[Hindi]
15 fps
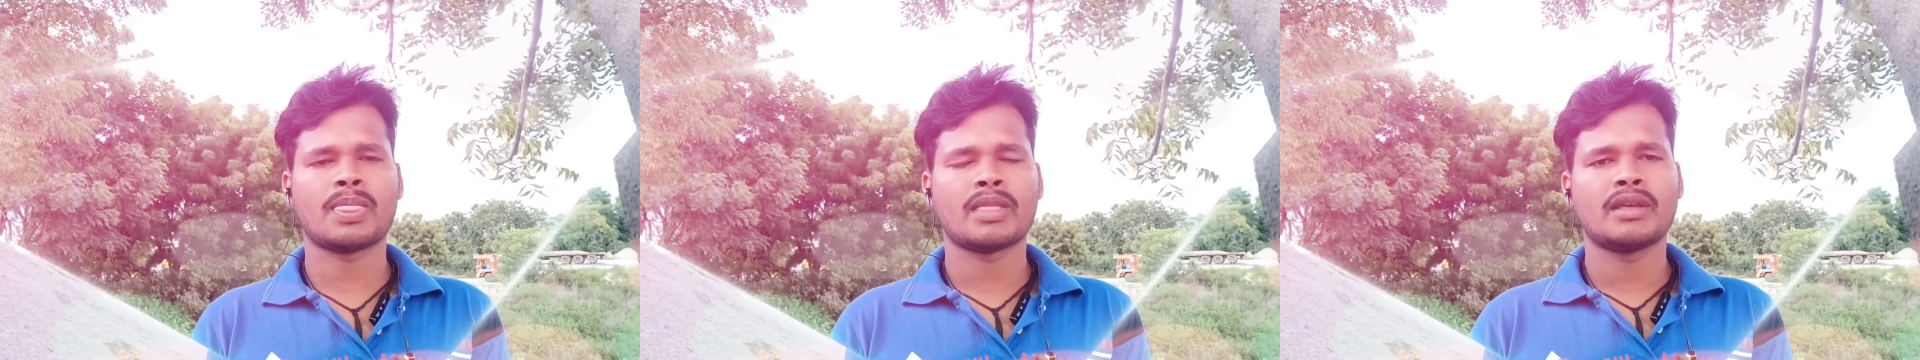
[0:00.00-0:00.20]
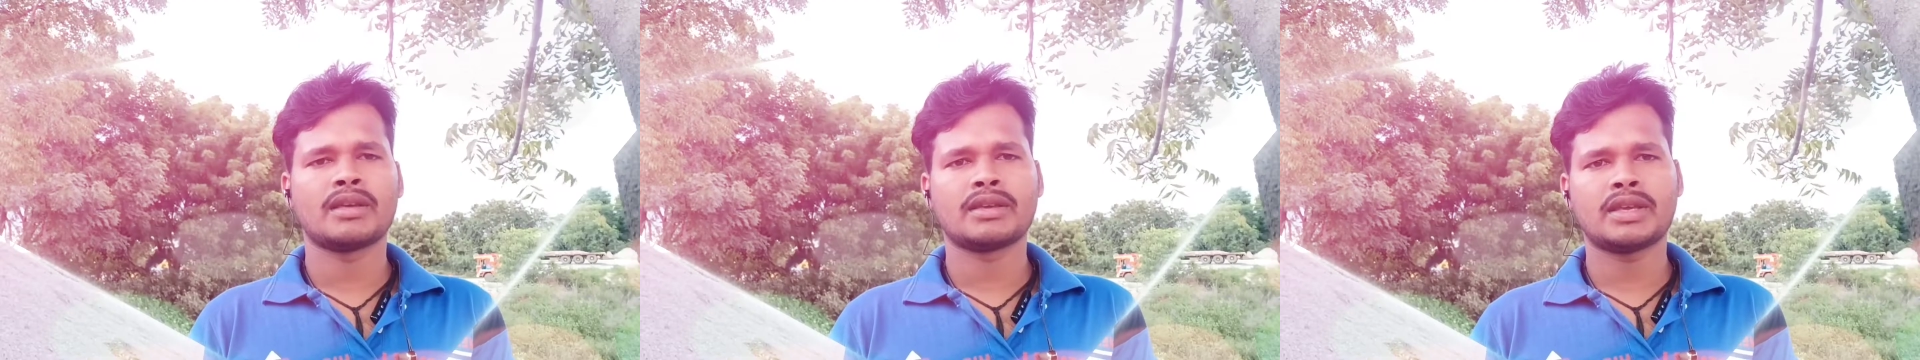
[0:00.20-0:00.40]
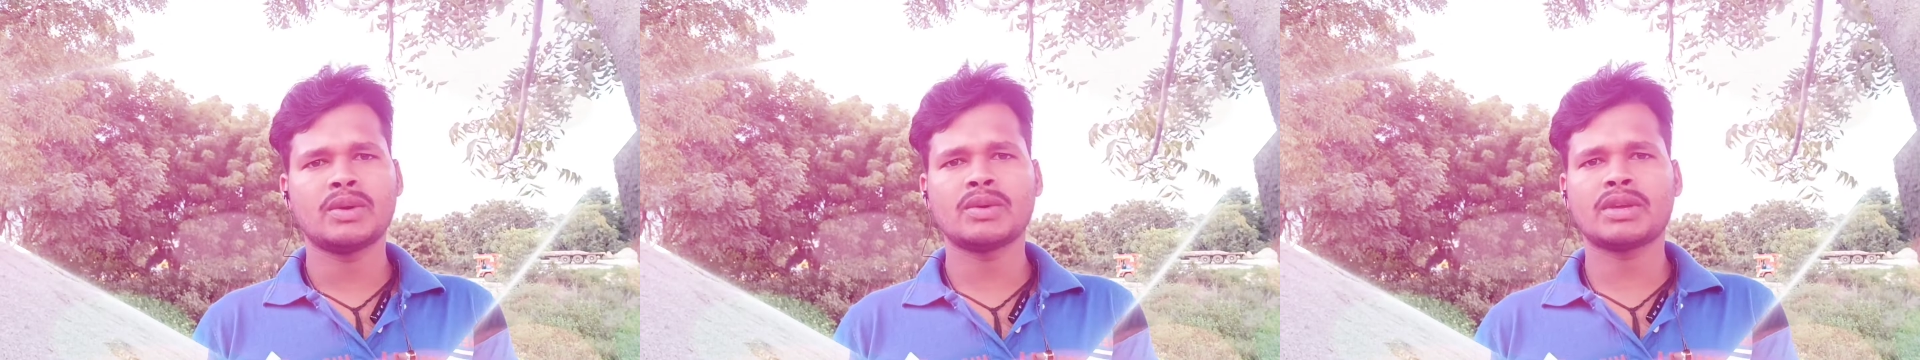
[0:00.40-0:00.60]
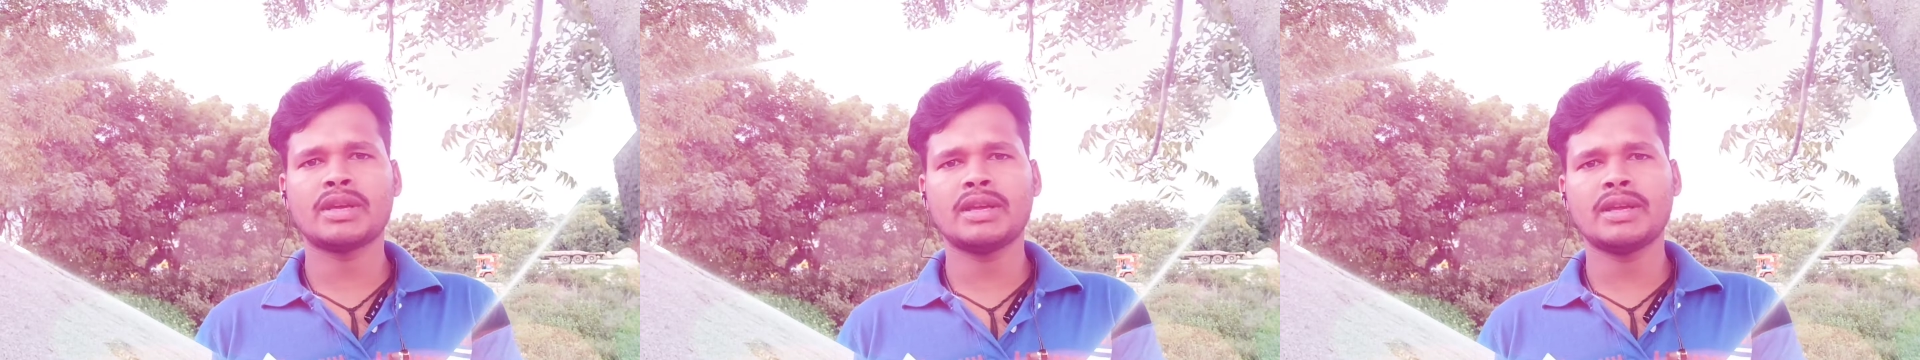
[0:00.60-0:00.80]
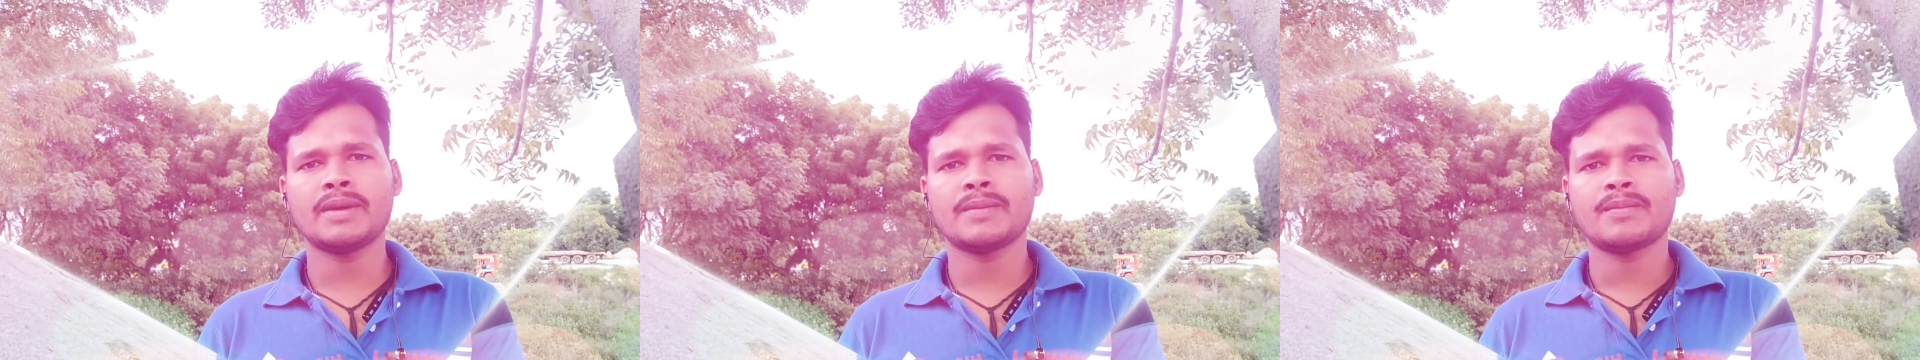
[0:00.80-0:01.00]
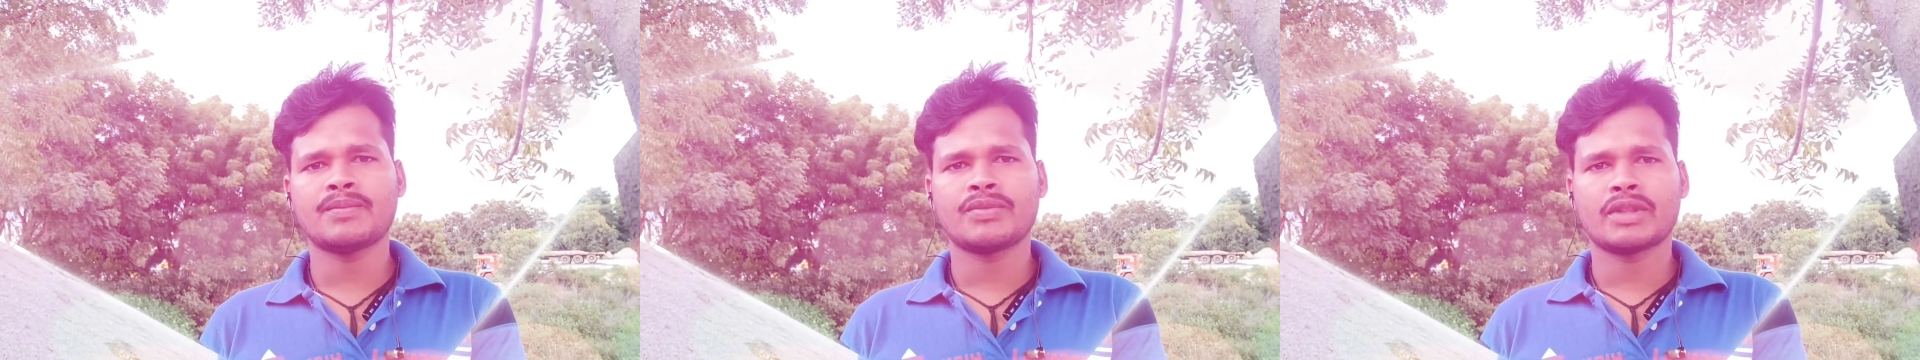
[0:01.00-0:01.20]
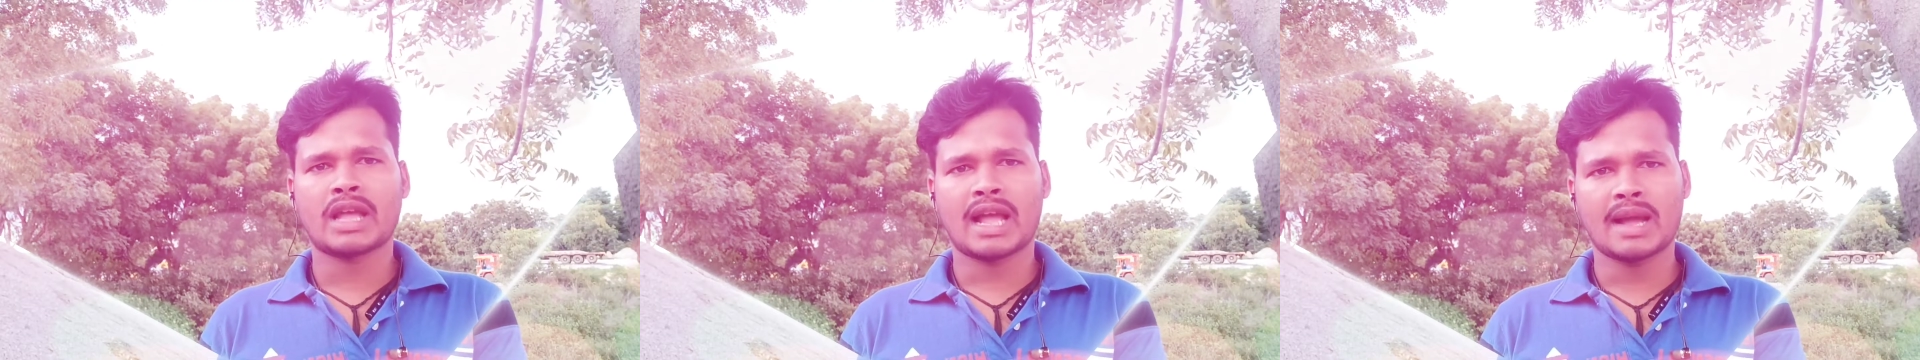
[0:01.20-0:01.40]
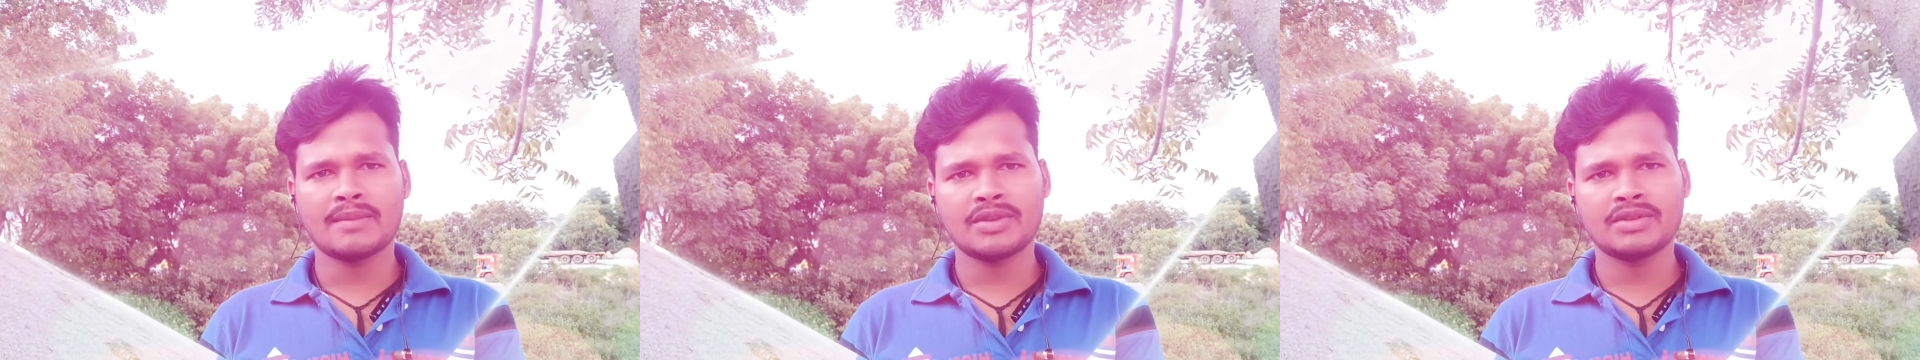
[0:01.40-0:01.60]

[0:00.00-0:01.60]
आपका दिल में क्या ख्याल